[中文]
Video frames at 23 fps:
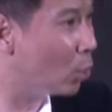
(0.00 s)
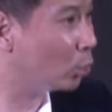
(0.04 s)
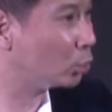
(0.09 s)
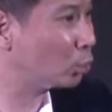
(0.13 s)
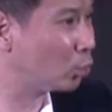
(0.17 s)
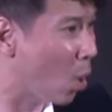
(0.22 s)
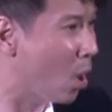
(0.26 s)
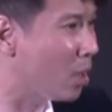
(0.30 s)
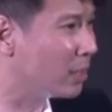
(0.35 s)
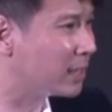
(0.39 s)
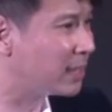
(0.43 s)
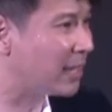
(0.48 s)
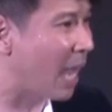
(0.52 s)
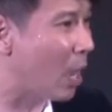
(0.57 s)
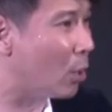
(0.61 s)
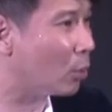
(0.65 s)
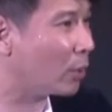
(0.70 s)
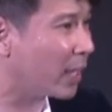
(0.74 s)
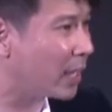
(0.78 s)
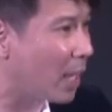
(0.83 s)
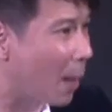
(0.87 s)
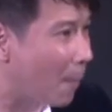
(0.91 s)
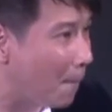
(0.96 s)
有多
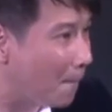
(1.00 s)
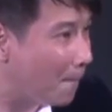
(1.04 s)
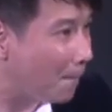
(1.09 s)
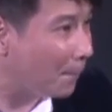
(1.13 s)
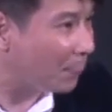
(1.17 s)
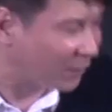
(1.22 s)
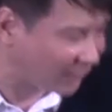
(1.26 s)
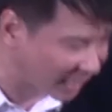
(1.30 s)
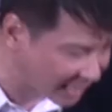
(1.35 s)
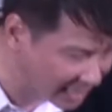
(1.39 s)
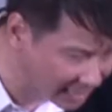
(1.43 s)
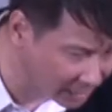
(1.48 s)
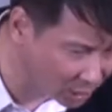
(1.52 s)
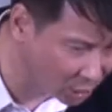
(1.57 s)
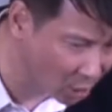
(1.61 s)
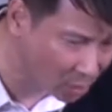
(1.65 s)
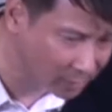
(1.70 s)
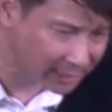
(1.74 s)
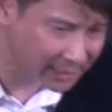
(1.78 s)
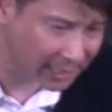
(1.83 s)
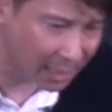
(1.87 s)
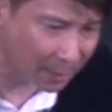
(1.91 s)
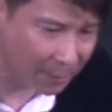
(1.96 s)
少个的弟
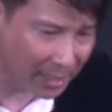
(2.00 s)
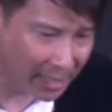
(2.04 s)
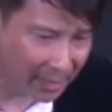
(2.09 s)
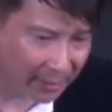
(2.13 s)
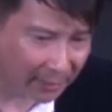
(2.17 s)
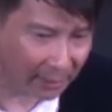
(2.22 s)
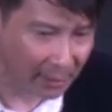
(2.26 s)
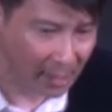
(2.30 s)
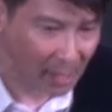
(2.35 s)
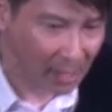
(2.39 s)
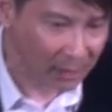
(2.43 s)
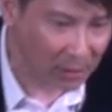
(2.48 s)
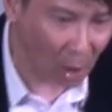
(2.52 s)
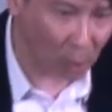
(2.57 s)
兄姐妹，